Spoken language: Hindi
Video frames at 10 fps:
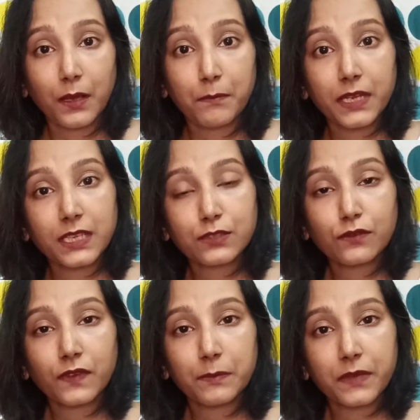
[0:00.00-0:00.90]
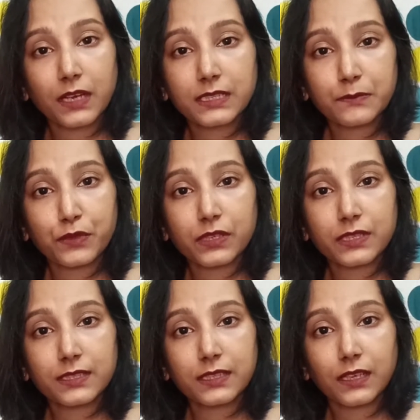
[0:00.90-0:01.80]
मैंने इसको फ्लिपकार्ट से
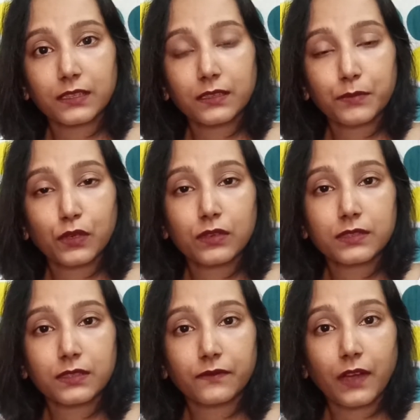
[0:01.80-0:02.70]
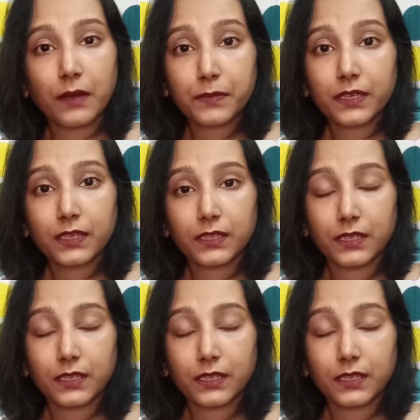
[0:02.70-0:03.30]
परचेज़ किया था बिकॉज़ वहाँ पर